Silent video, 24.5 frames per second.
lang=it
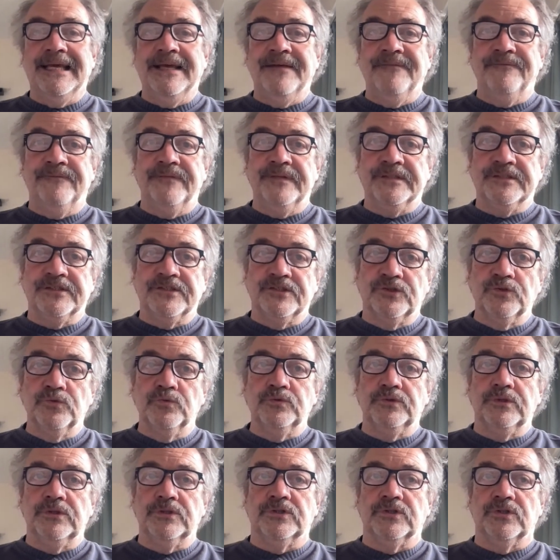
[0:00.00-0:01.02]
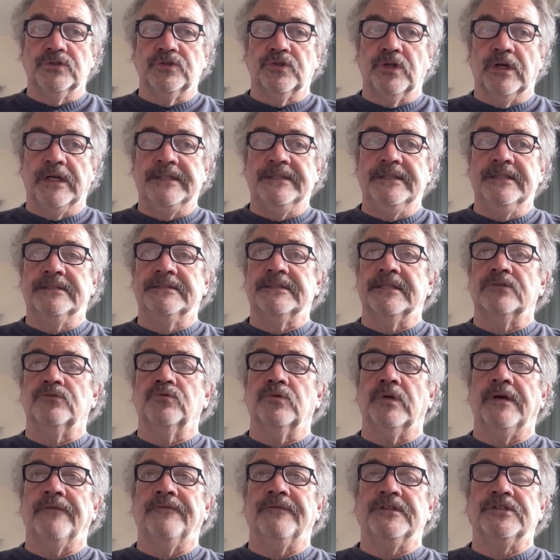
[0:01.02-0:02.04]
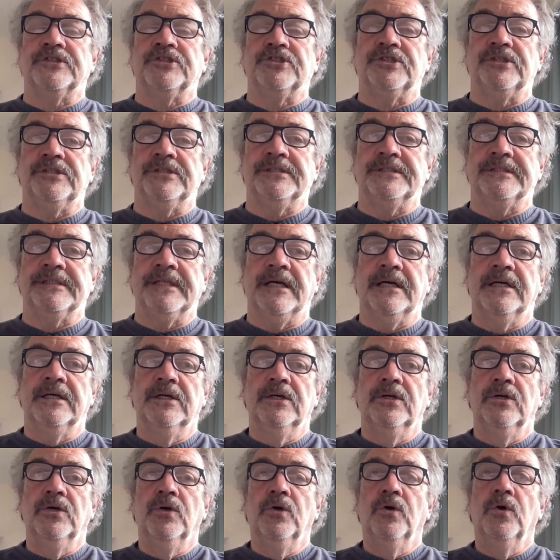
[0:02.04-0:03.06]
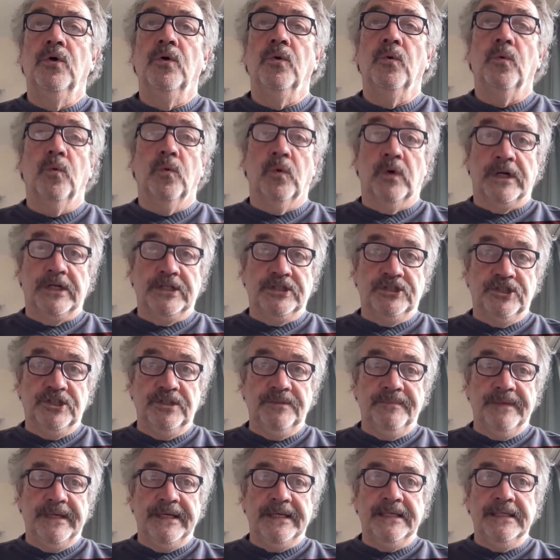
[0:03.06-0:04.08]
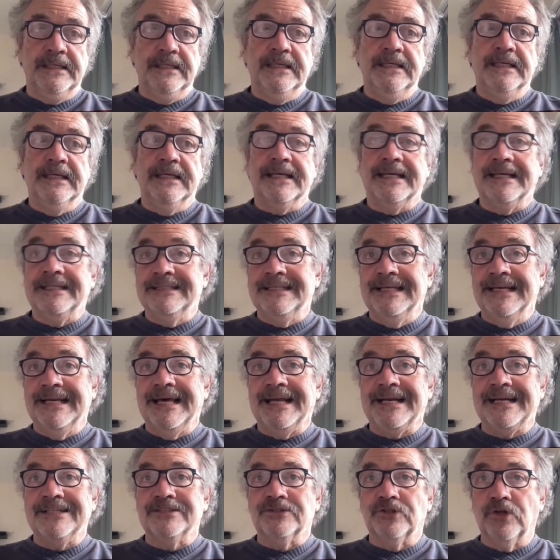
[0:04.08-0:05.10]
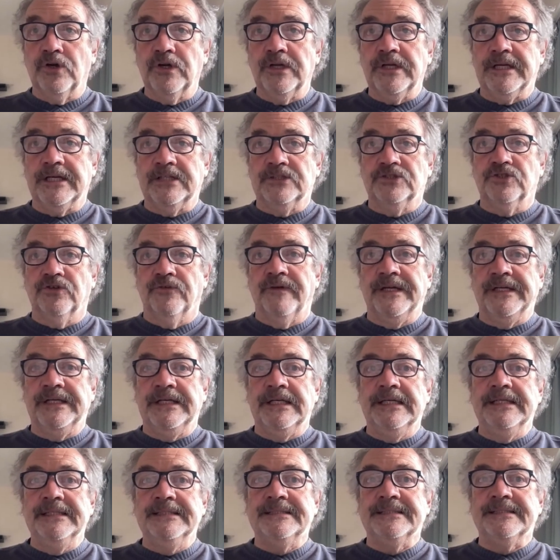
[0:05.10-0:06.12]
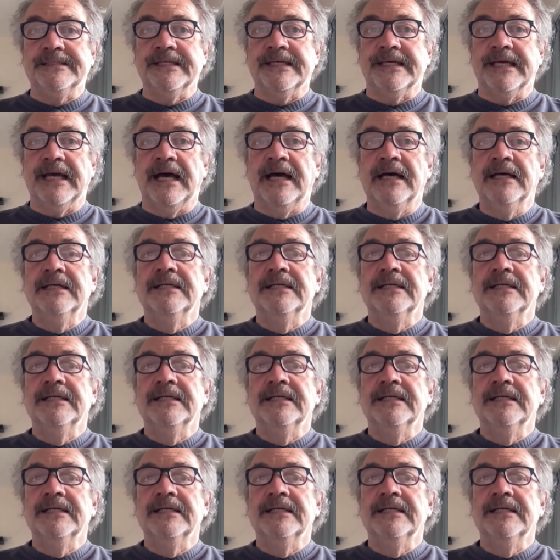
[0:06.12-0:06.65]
e vissuti sotto la dittatura fascista, un regime che della retorica giovanilistica